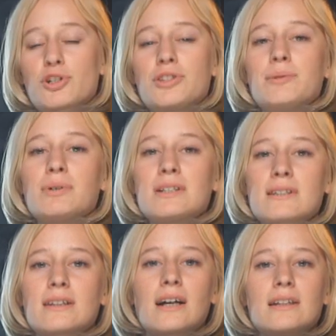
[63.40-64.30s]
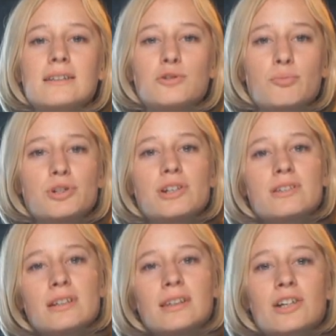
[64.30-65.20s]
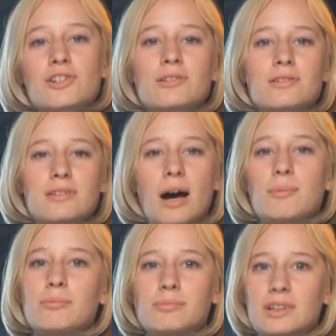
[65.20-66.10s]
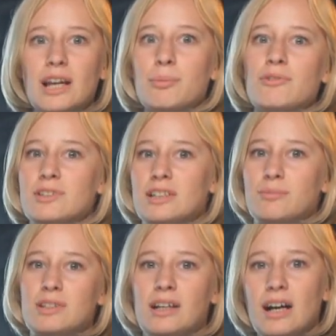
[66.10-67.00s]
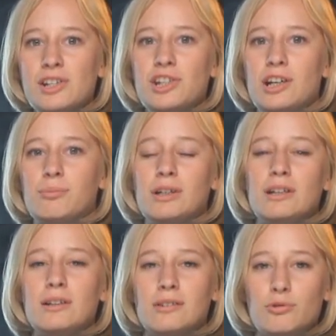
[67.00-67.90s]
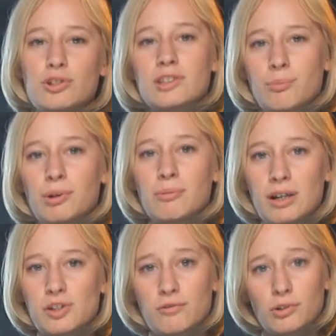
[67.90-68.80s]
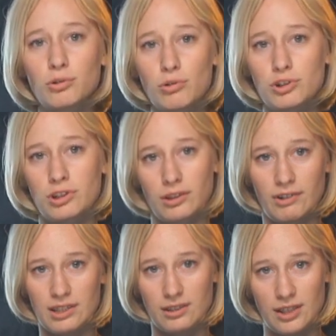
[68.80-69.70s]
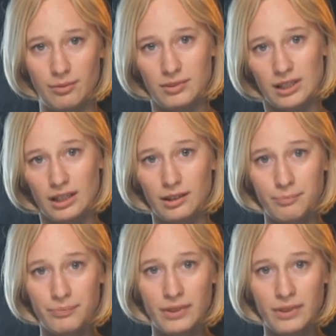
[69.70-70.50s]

Сможете быстро находить общий язык даже с самым требовательным заказчиком и научиться понимать, чего он хочет от вас на самом деле.